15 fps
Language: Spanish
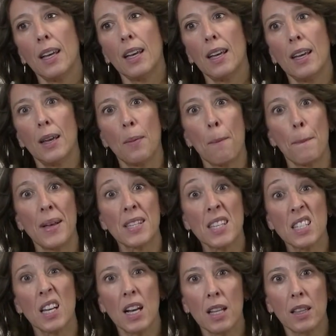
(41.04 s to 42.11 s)
Em, estas
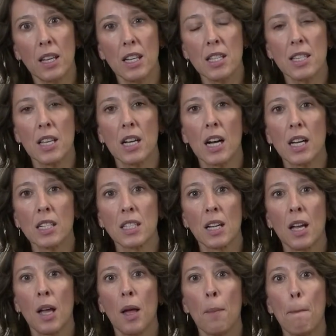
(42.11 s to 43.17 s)
características,
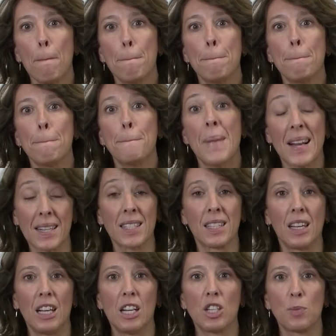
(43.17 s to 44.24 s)
más
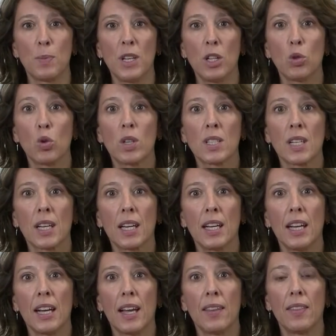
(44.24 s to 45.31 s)
el espíritu que se
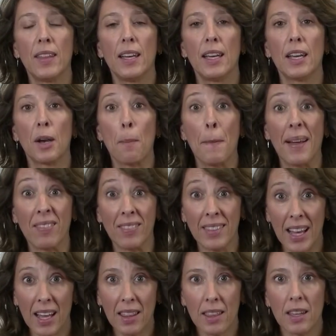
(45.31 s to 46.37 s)
genera de
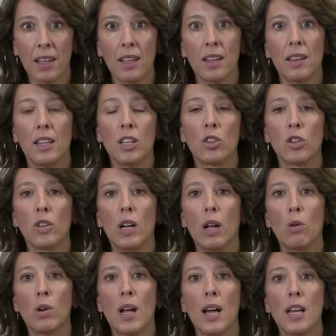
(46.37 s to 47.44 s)
hermandad dentro del
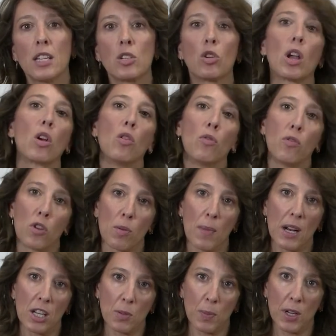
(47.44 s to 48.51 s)
aula, es lo que conforma
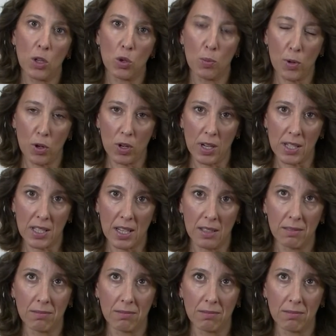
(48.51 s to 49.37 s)
el espíritu Progresa.